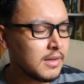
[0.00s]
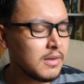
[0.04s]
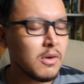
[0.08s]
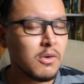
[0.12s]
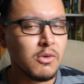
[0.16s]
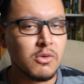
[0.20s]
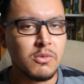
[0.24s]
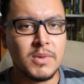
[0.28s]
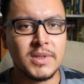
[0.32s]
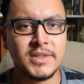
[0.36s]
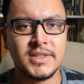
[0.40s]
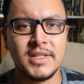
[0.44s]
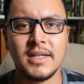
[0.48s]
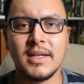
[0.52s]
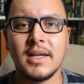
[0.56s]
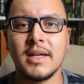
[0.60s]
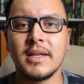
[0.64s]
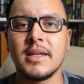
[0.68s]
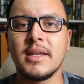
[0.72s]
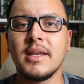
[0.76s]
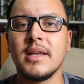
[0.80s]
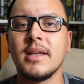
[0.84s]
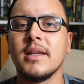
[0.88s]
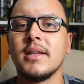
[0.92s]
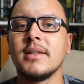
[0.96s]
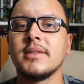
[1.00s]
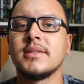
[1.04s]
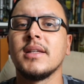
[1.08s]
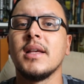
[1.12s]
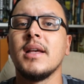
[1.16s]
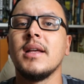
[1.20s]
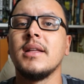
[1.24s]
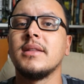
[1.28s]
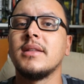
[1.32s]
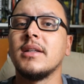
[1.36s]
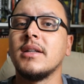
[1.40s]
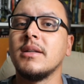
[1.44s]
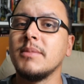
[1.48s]
em algumas HQs,
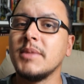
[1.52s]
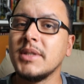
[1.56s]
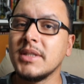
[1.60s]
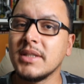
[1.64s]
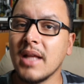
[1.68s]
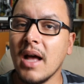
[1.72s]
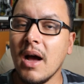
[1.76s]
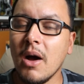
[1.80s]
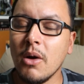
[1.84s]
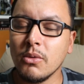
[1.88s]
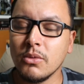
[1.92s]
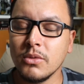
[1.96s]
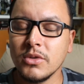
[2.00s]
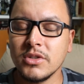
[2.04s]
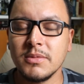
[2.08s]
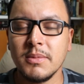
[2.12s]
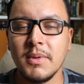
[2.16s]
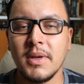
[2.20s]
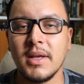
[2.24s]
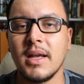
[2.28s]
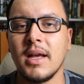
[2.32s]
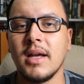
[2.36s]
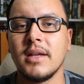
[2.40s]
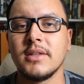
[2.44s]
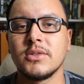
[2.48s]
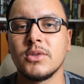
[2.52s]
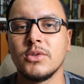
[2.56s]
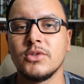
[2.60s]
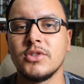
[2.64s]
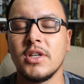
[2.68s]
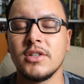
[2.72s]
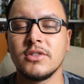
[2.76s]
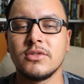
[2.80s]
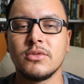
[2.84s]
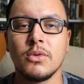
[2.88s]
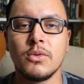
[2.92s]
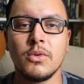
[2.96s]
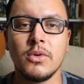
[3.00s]
terminar alguns mangás que eu
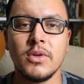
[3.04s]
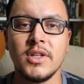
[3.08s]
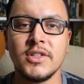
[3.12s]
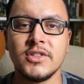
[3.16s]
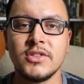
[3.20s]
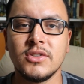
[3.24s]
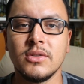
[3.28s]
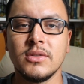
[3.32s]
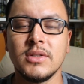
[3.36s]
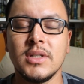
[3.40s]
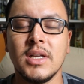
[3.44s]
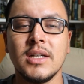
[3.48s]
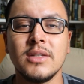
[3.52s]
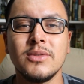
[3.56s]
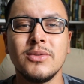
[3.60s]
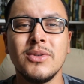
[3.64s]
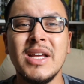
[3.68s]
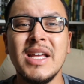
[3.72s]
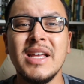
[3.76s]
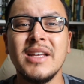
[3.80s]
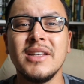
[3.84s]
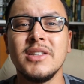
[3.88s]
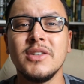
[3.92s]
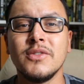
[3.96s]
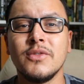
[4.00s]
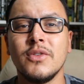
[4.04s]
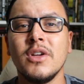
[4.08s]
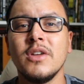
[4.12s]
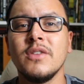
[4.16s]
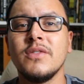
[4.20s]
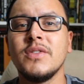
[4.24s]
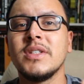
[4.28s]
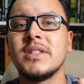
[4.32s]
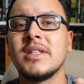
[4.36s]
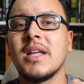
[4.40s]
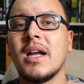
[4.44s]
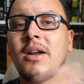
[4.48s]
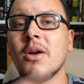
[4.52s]
já estou colecionando e vou
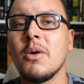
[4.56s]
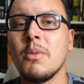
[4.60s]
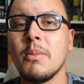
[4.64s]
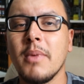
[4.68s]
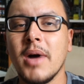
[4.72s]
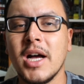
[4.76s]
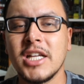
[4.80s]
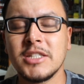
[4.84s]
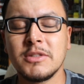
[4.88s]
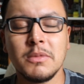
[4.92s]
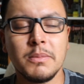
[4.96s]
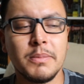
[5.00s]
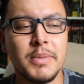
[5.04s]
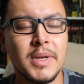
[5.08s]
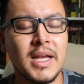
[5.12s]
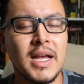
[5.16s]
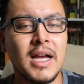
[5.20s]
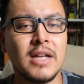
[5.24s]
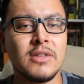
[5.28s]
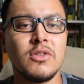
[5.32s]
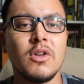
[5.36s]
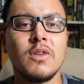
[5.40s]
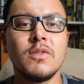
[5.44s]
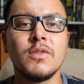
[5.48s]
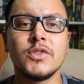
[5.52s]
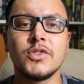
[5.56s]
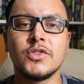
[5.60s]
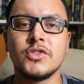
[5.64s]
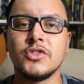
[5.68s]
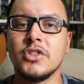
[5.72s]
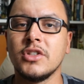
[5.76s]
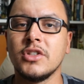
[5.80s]
evitar ao máximo pegar novos